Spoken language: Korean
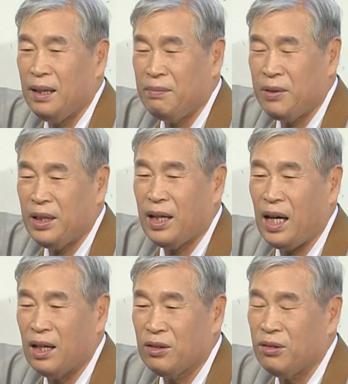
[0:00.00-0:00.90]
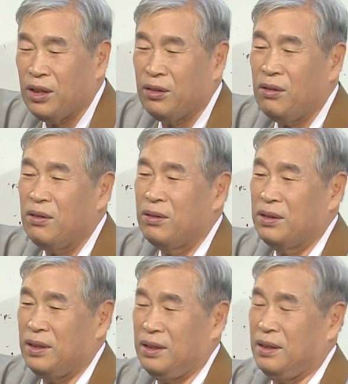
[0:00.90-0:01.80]
아무리 강조해도
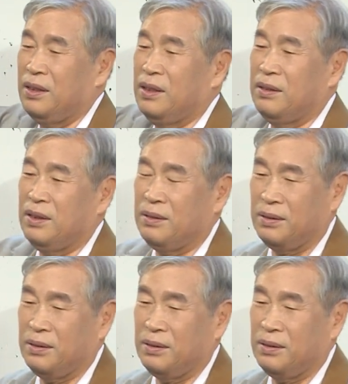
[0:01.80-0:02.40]
이게 이제